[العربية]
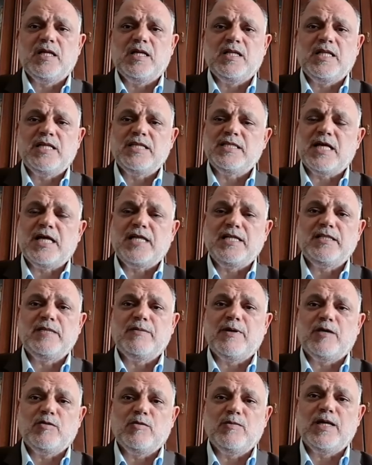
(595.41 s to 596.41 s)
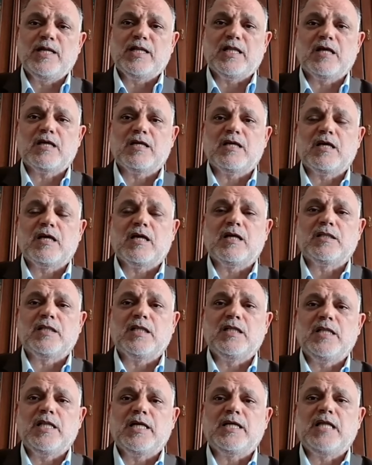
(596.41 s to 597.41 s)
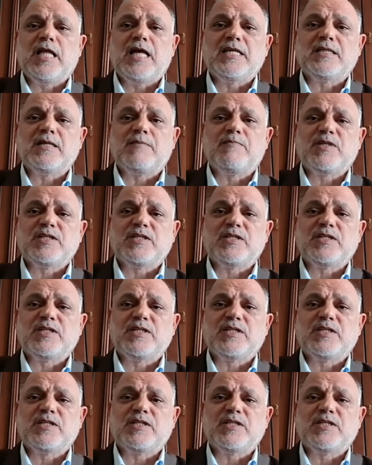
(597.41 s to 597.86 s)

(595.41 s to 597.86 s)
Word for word: ليس عندي معلومات حقيقة لكن حسب